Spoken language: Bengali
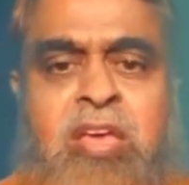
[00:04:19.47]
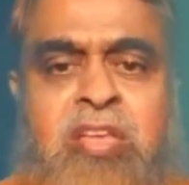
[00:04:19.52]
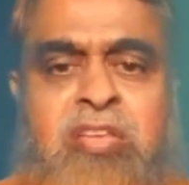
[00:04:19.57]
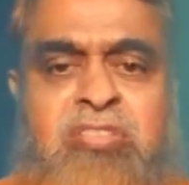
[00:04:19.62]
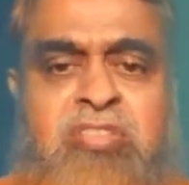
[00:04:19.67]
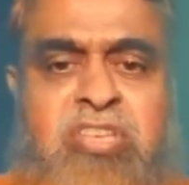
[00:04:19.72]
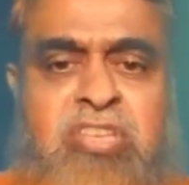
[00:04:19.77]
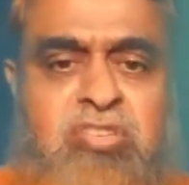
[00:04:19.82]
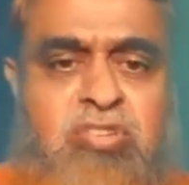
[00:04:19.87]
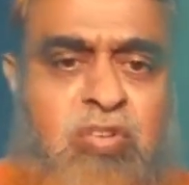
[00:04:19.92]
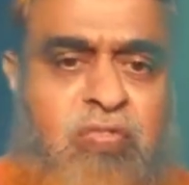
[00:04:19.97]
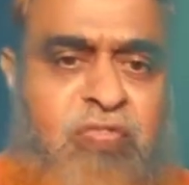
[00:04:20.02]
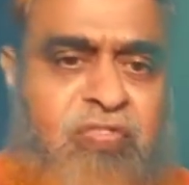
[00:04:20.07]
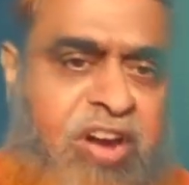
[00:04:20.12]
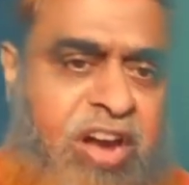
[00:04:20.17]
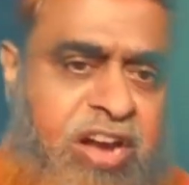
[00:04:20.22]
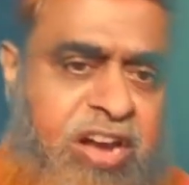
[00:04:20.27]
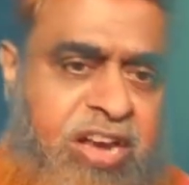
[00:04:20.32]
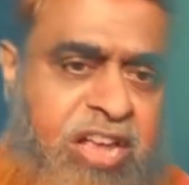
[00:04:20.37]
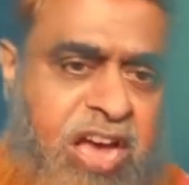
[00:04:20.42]

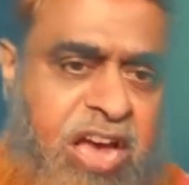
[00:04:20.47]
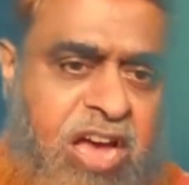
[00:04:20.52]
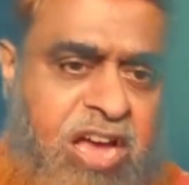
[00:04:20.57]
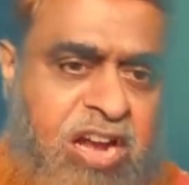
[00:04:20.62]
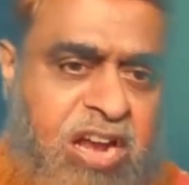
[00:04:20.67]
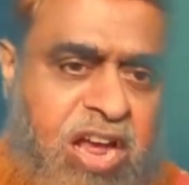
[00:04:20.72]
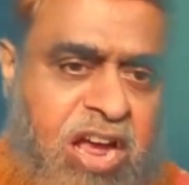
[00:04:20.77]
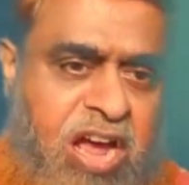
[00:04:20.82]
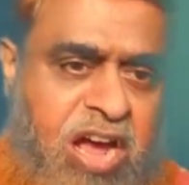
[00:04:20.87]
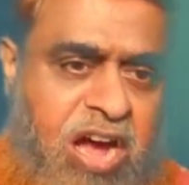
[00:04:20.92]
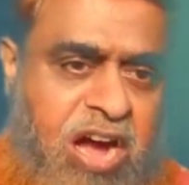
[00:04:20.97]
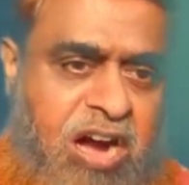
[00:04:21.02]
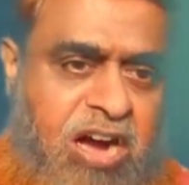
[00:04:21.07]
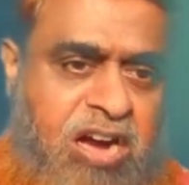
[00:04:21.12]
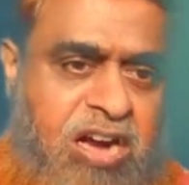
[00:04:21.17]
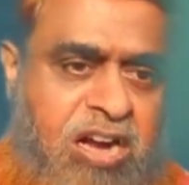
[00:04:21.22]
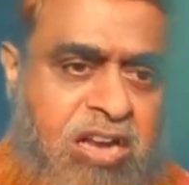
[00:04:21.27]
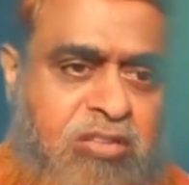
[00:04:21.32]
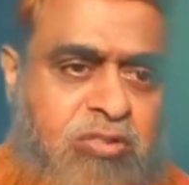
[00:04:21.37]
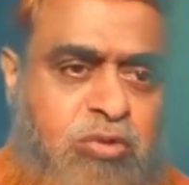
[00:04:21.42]
সিজোফ্রেনিয়ার
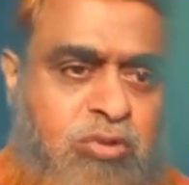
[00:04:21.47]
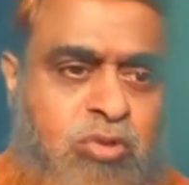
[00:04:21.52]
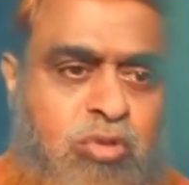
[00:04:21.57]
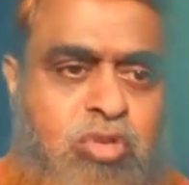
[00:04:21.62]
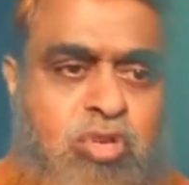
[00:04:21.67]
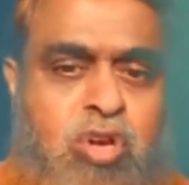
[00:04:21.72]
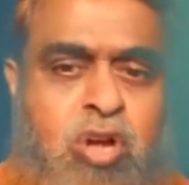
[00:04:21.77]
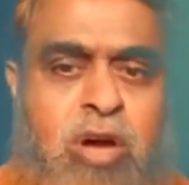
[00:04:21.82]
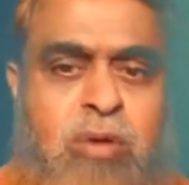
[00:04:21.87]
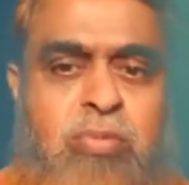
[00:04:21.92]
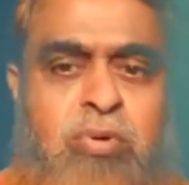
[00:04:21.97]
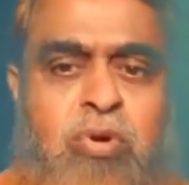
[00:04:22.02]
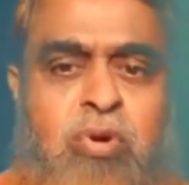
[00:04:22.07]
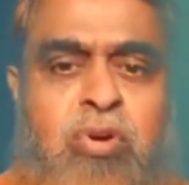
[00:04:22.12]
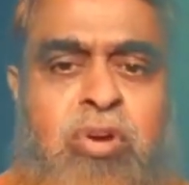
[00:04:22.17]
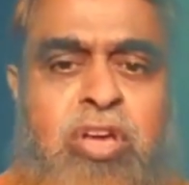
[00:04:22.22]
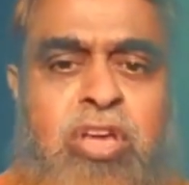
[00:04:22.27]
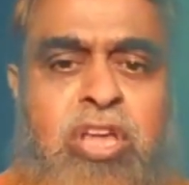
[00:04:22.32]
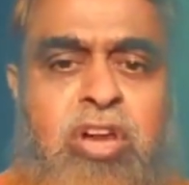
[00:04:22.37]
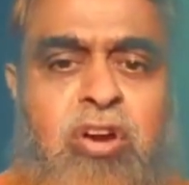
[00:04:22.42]
আক্রান্ত সব
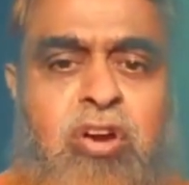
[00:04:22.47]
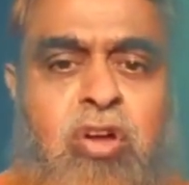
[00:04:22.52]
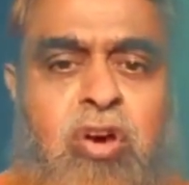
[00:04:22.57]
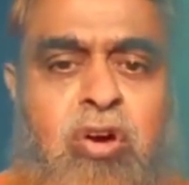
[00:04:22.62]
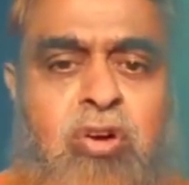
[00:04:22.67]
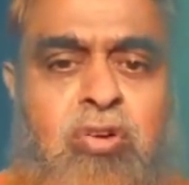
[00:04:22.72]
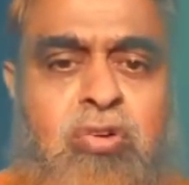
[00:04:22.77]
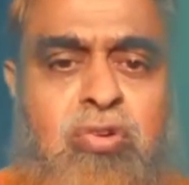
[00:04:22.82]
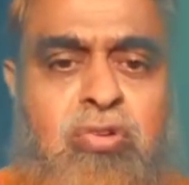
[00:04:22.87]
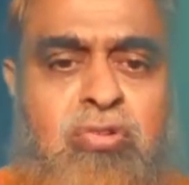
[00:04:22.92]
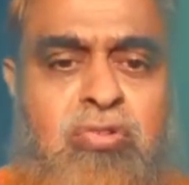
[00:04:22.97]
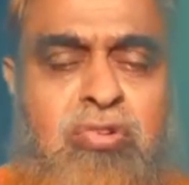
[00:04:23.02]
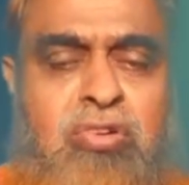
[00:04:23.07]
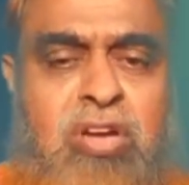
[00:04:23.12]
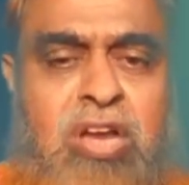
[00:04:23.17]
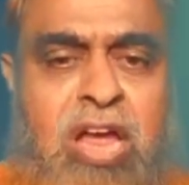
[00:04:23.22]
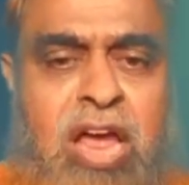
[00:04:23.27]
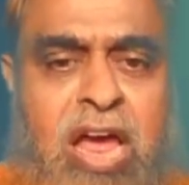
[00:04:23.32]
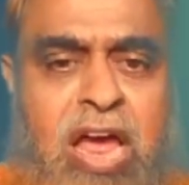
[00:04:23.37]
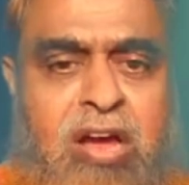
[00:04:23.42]
রোগীর লক্ষণ
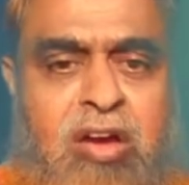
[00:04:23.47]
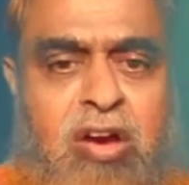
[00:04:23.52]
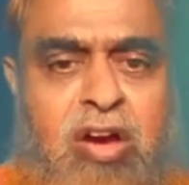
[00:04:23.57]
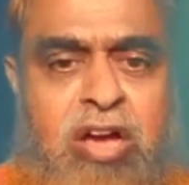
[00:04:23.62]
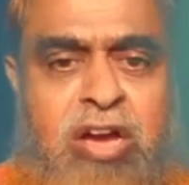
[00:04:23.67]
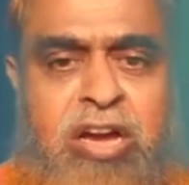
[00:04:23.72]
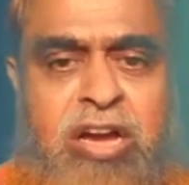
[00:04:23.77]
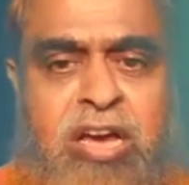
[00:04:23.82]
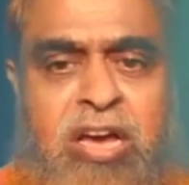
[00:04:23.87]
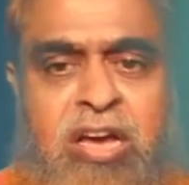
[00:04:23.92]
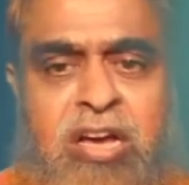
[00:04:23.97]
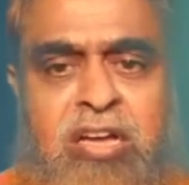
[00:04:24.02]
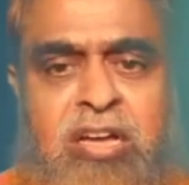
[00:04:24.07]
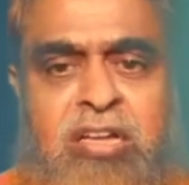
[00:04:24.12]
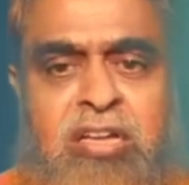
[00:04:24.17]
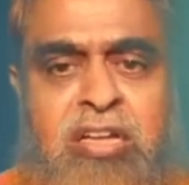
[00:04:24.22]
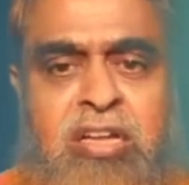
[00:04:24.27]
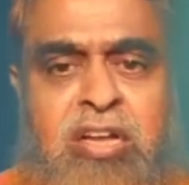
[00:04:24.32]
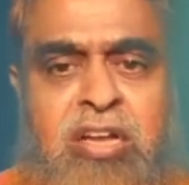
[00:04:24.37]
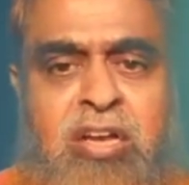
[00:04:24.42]
এক হয় না
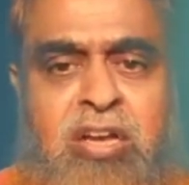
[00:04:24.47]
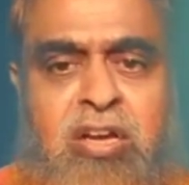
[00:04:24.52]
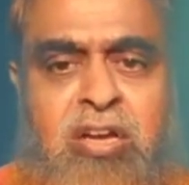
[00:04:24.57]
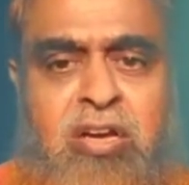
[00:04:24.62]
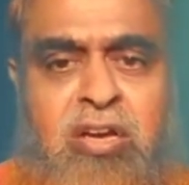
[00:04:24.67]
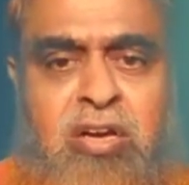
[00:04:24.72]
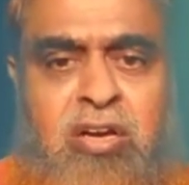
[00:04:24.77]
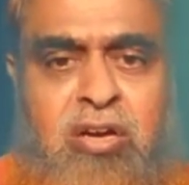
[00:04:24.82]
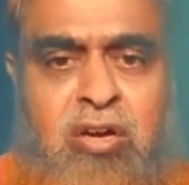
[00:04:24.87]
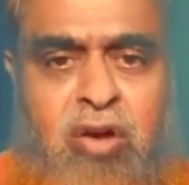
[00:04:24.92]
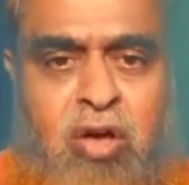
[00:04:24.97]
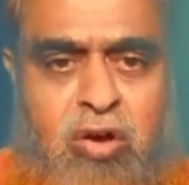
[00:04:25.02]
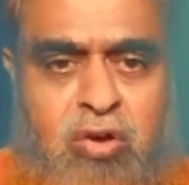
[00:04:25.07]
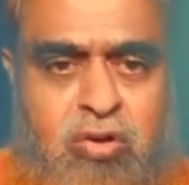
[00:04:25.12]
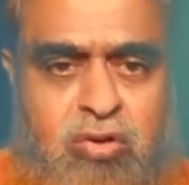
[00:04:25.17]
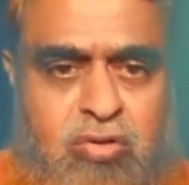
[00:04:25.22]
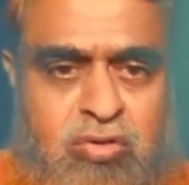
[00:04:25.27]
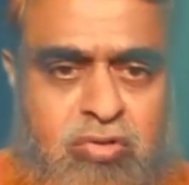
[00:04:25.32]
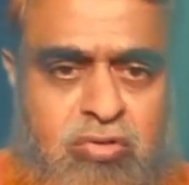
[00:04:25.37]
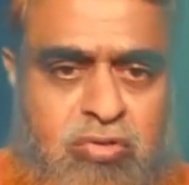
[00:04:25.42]

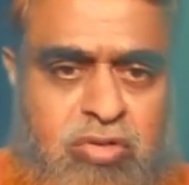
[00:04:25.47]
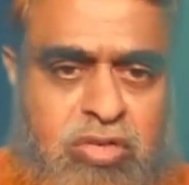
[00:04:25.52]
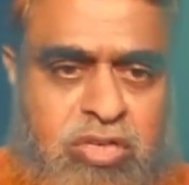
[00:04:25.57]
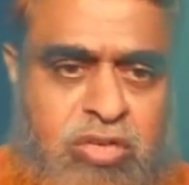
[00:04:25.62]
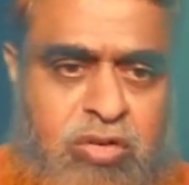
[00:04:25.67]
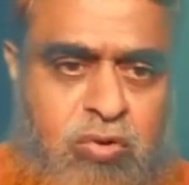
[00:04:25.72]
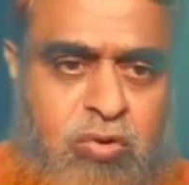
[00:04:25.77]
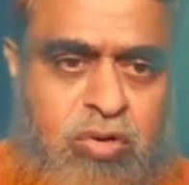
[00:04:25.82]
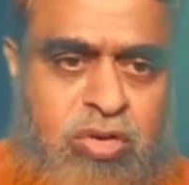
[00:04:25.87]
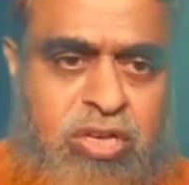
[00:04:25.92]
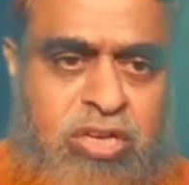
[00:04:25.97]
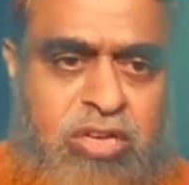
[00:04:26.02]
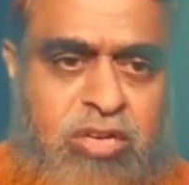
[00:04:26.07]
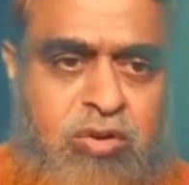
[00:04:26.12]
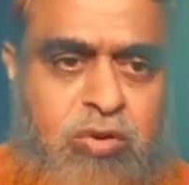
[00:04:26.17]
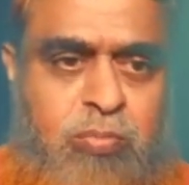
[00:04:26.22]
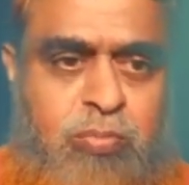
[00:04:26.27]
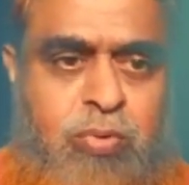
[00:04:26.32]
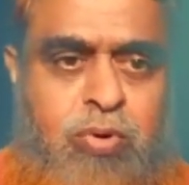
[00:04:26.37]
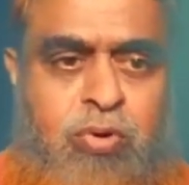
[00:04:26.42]
লক্ষণগুলি রোগীর
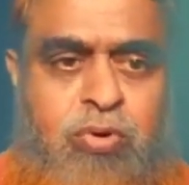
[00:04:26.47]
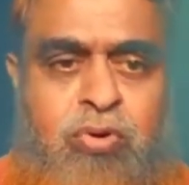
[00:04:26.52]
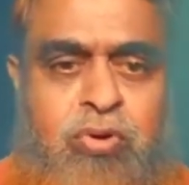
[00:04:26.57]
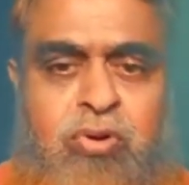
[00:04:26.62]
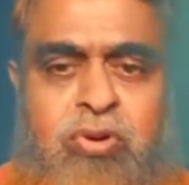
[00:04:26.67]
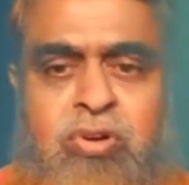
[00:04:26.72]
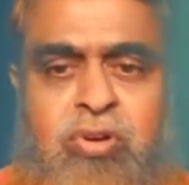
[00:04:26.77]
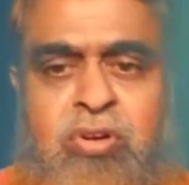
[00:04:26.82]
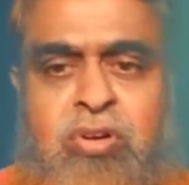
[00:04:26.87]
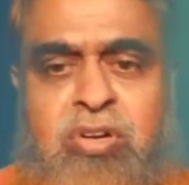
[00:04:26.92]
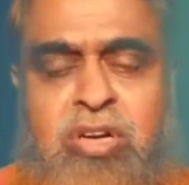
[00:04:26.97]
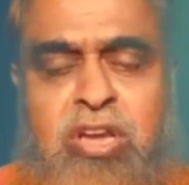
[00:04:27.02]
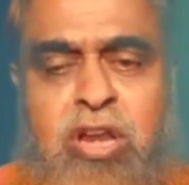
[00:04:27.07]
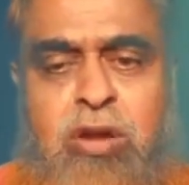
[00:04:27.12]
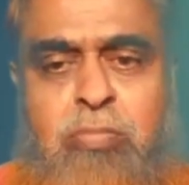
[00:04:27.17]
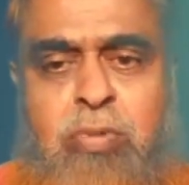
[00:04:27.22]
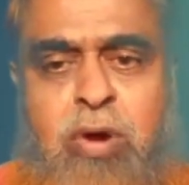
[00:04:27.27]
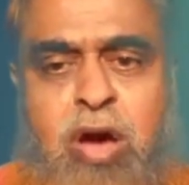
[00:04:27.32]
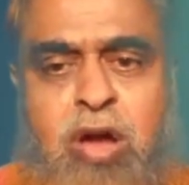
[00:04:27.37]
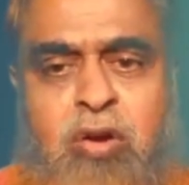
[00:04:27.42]
ওপর
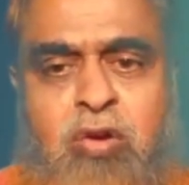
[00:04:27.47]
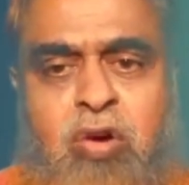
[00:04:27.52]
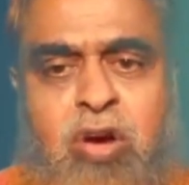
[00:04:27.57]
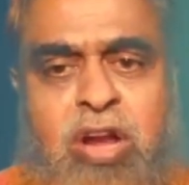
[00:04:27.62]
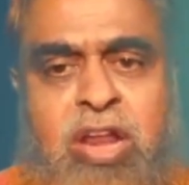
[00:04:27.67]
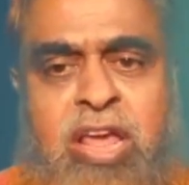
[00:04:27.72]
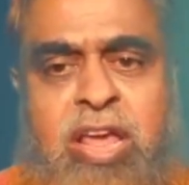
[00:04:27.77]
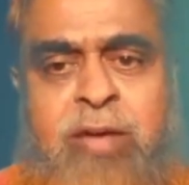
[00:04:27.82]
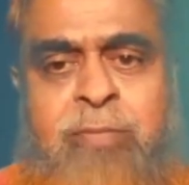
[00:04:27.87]
নির্ভর করে